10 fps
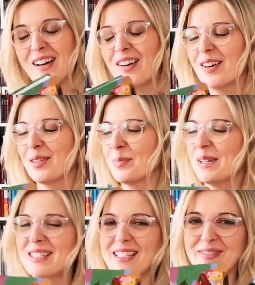On
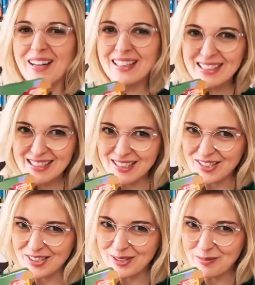będzie
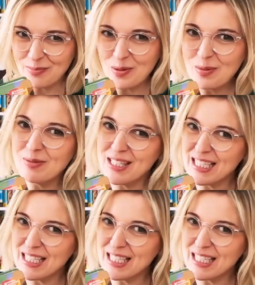fantastyczny, bo mam